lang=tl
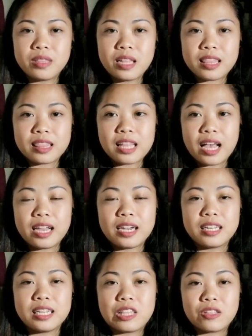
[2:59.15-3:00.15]
At
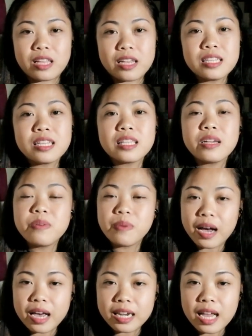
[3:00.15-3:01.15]
dahil nandito tayo sa
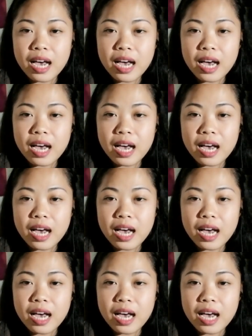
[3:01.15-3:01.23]
Taiwan,